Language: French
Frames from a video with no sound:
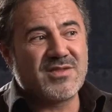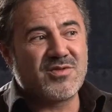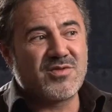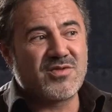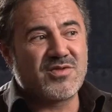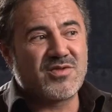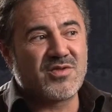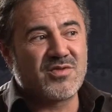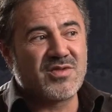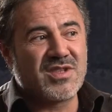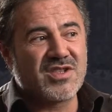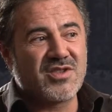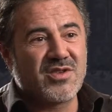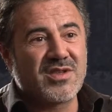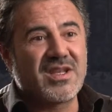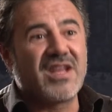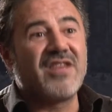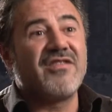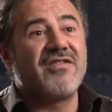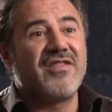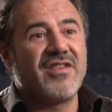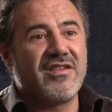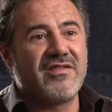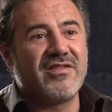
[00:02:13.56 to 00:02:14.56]
ce sont des gens
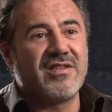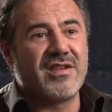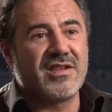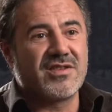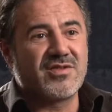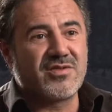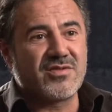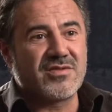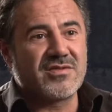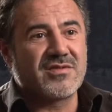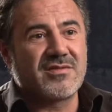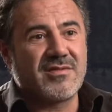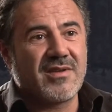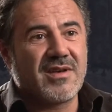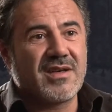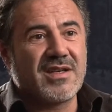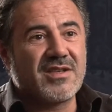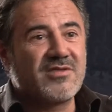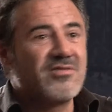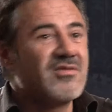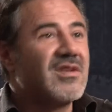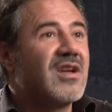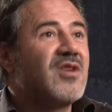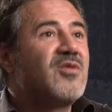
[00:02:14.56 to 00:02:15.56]
qui vivent des choses. Quoi.
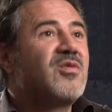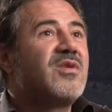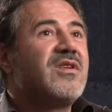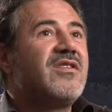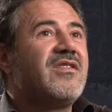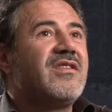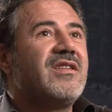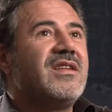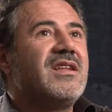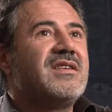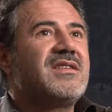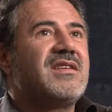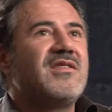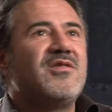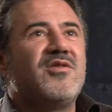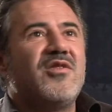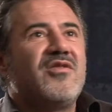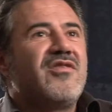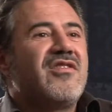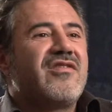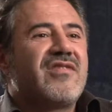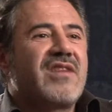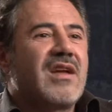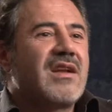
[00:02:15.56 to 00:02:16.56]
Et tout d'un coup, ils décident
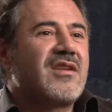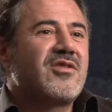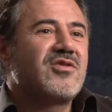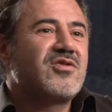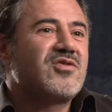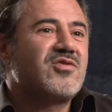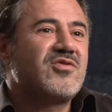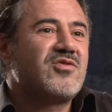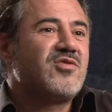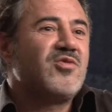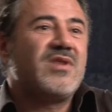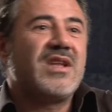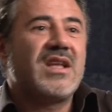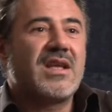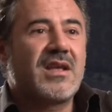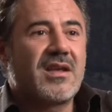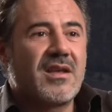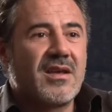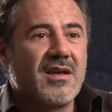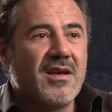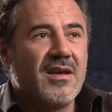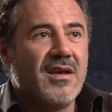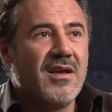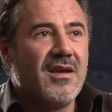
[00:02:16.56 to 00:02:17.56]
de vivre quelque chose
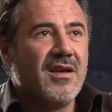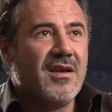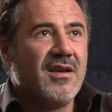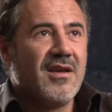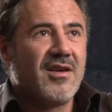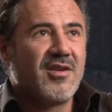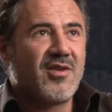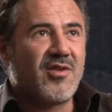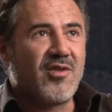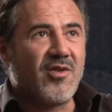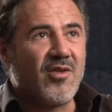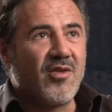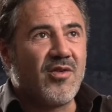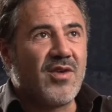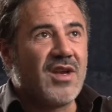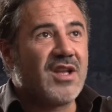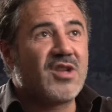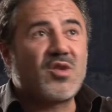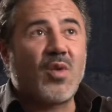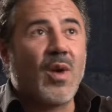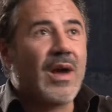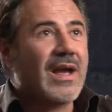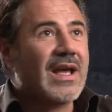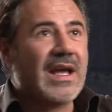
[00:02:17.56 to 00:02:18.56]
d'unique que
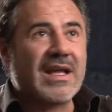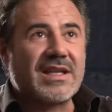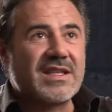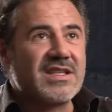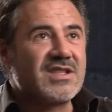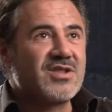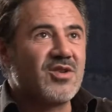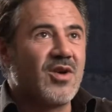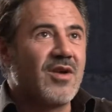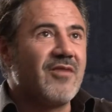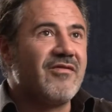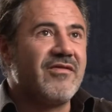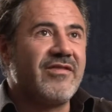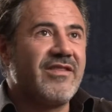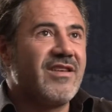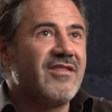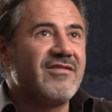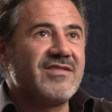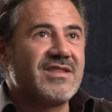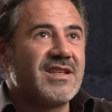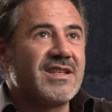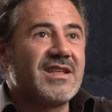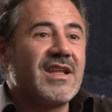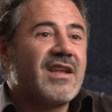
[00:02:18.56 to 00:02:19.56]
les trois quarts des gens aiment
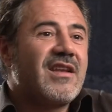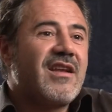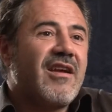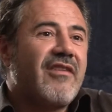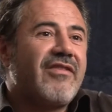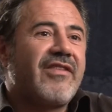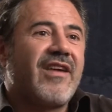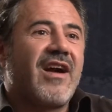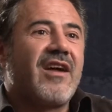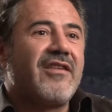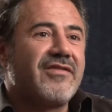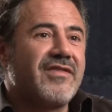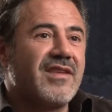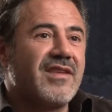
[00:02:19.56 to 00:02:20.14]
vivre, c'est-à-dire faire un